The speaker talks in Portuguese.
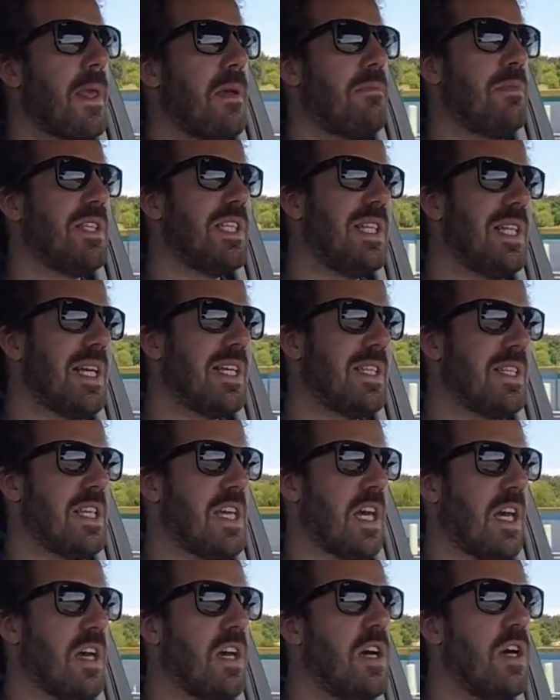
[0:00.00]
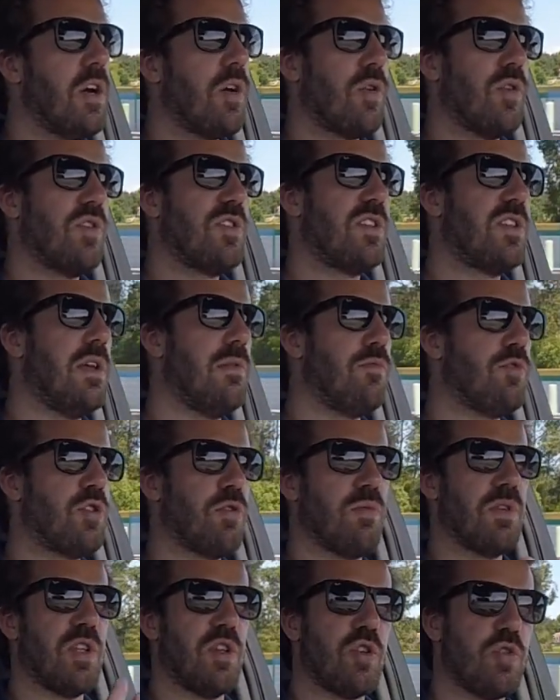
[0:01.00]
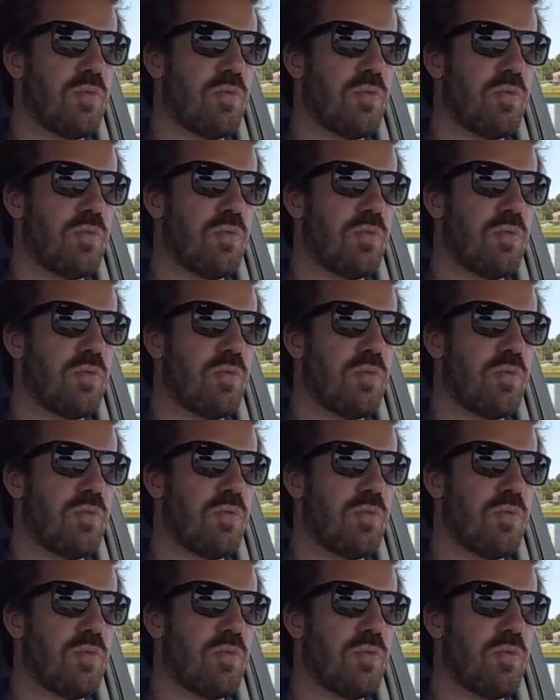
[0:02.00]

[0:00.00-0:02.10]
Mas ainda assim, conseguimos rebater os